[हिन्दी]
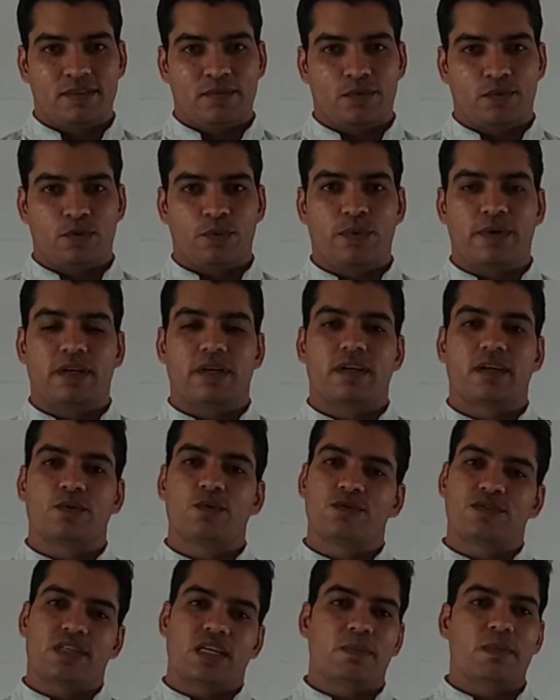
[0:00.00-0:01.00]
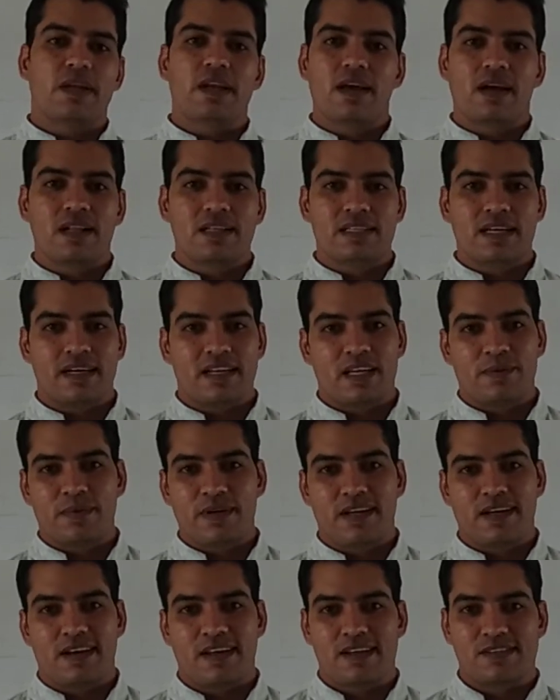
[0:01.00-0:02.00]
वो तो फिर गुस्से में निकल जानी है
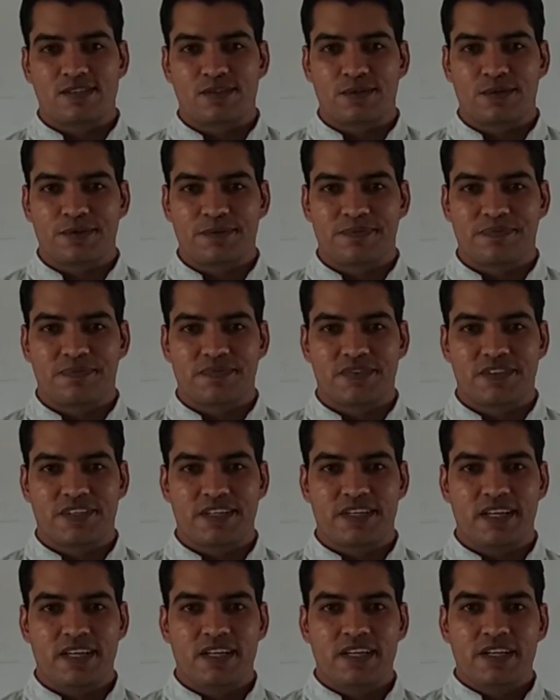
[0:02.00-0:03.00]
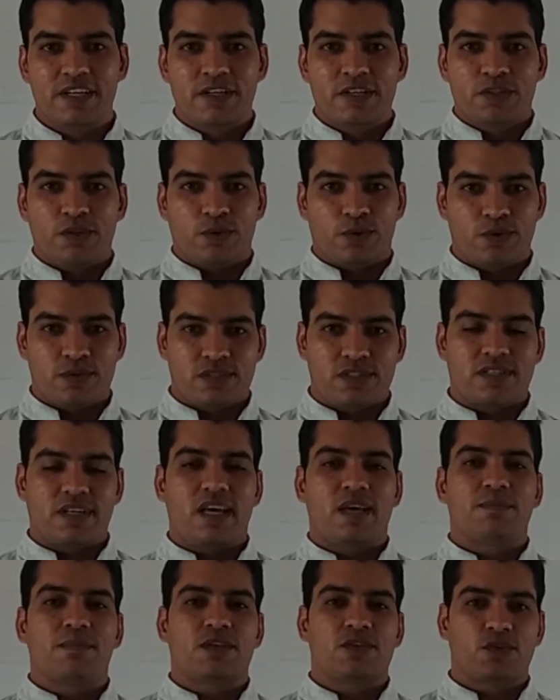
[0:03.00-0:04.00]
मेरी क्लास तो ठीक है तो उस
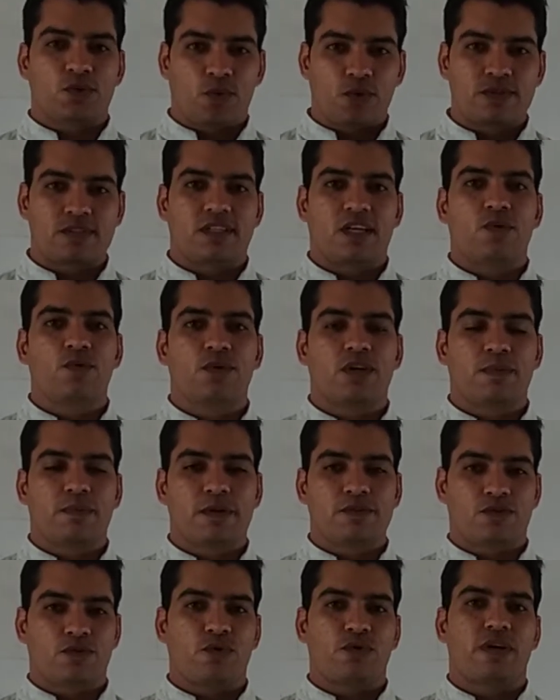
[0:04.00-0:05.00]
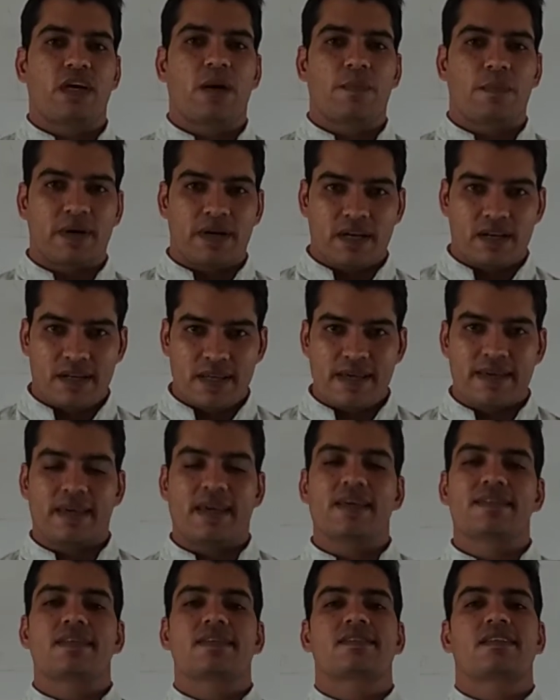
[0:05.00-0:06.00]
टाइम में सोचता हूँ कि बच्चों को क्या पढ़ाना है
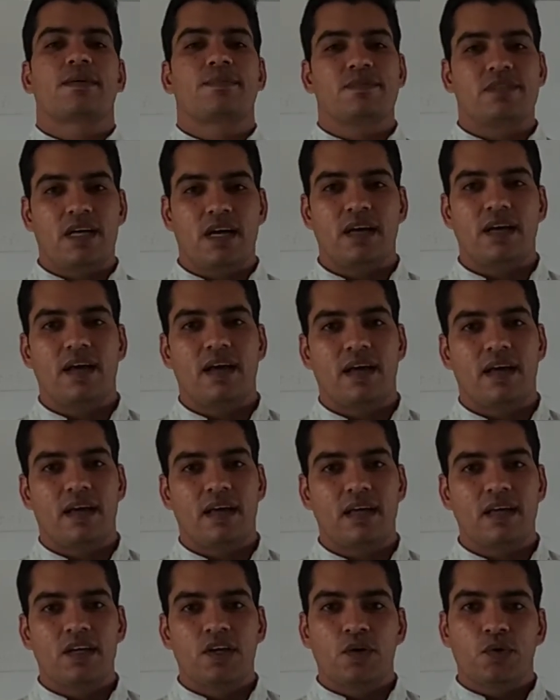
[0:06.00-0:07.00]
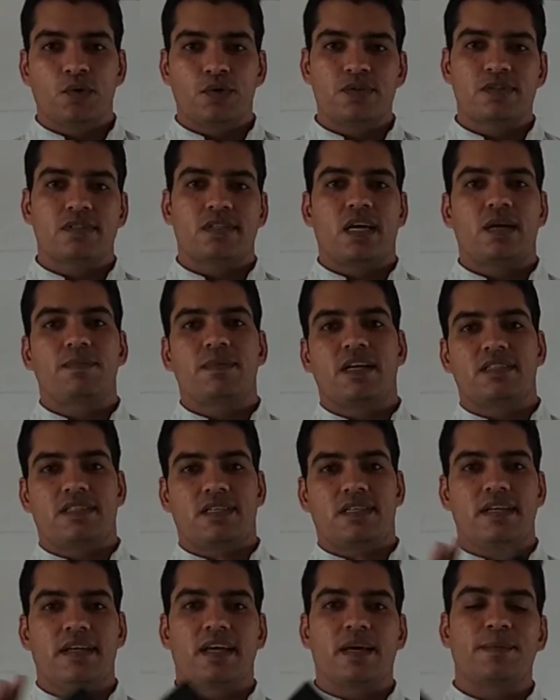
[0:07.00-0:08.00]
कैसे समझाना है उस टाइम मेरे
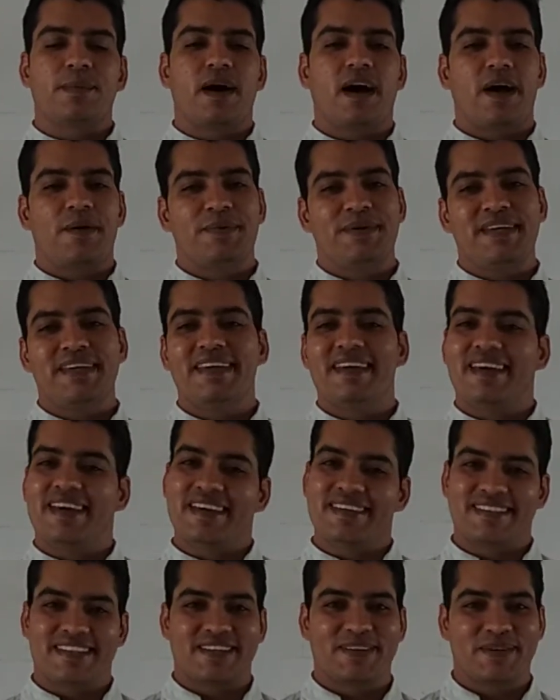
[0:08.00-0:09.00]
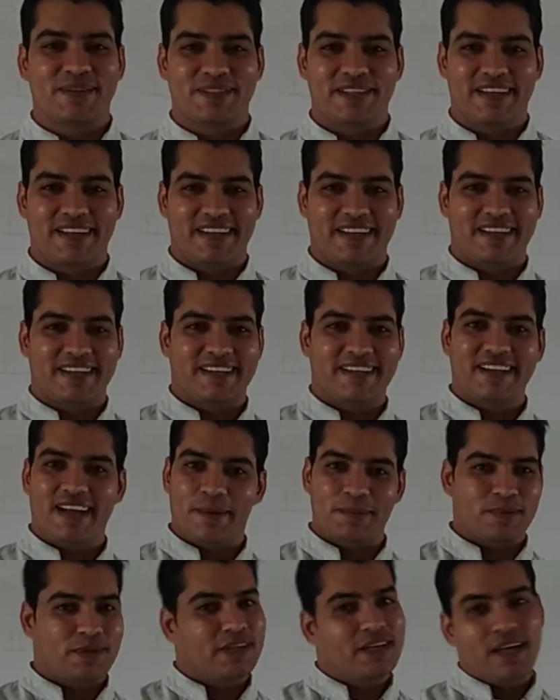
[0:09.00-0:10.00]
चेहरे के भाव ही ऐसे होते हैं
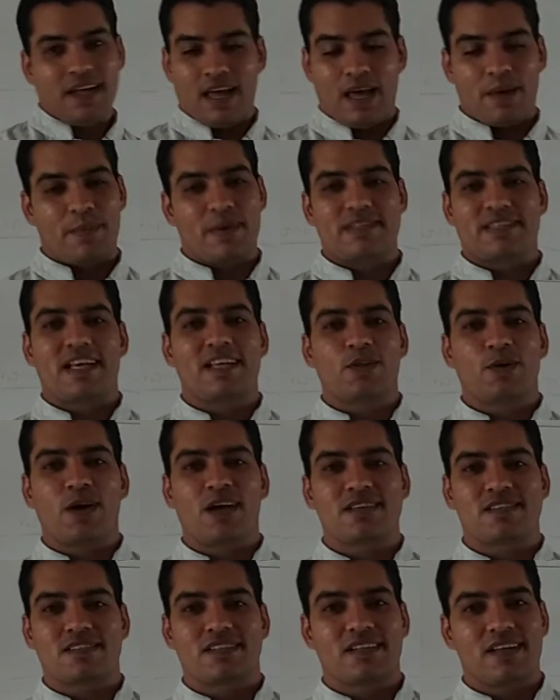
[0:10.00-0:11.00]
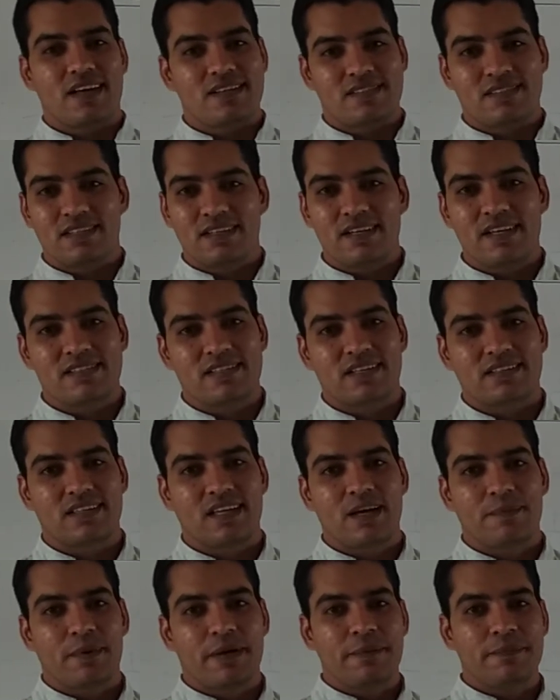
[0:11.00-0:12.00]
अब हमेशा ही तो हंस हंस नहीं सकते
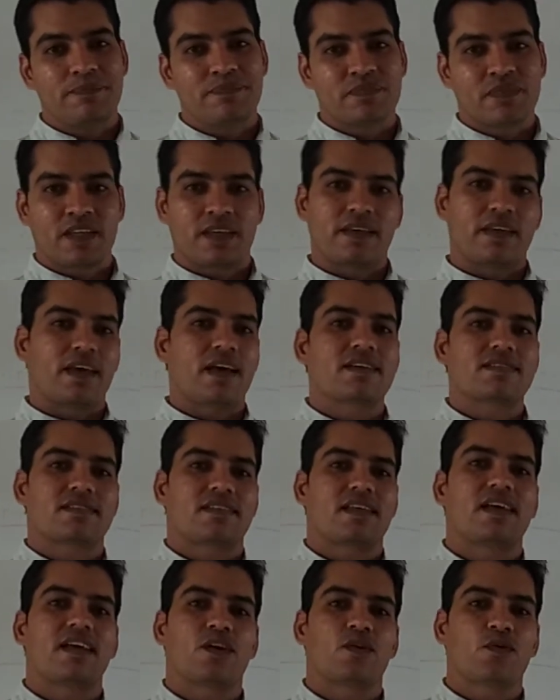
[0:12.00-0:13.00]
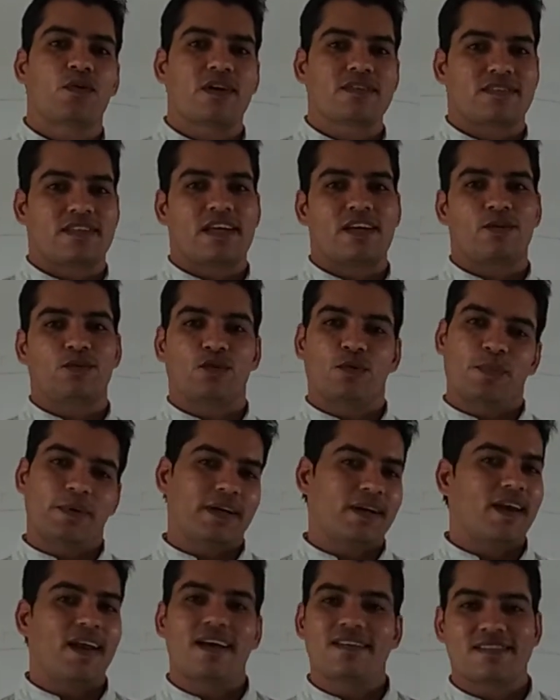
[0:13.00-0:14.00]
हैं अपन क्योंकि हंसता ही रहूँ हंसता ही रहूँ तो अपनी
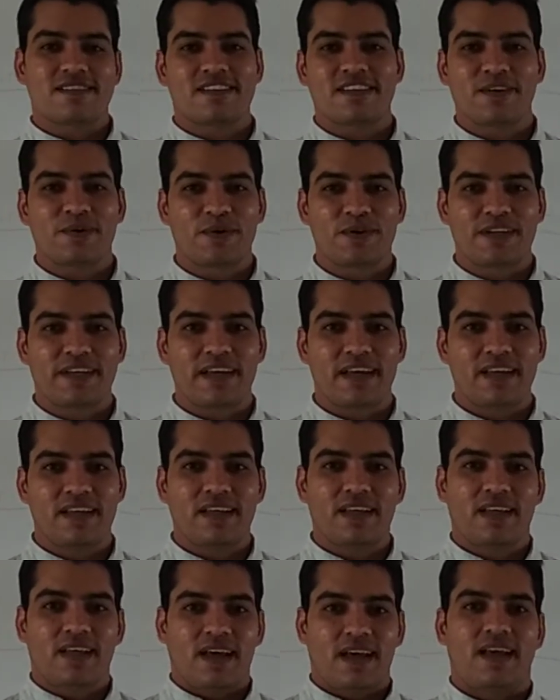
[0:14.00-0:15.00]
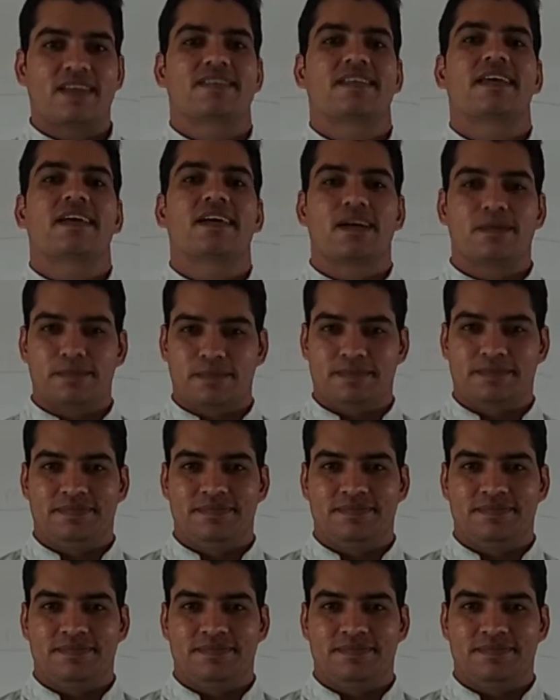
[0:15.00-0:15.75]
क्लास नहीं होनी है हंसे कब